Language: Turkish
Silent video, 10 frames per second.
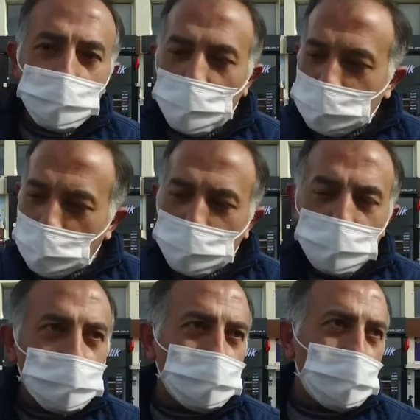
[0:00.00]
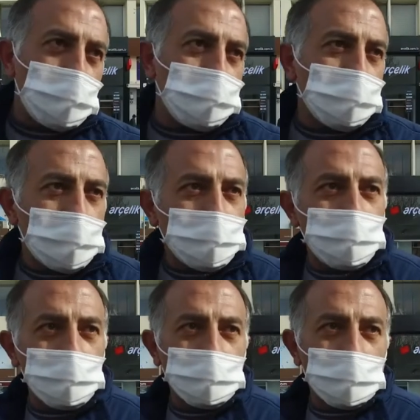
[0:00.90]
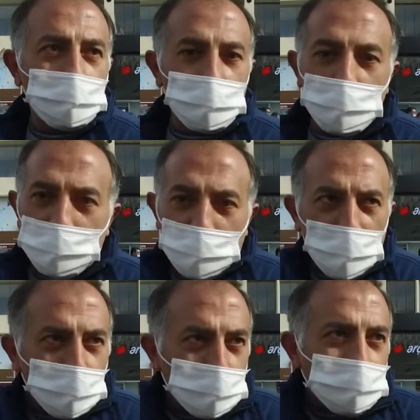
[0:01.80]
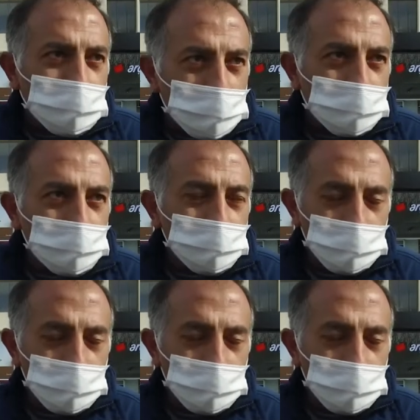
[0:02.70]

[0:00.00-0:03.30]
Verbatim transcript: 90 gün biz ne yiyoruz ne içiyoruz. Hadi söyle. Ben telefonumu sattım.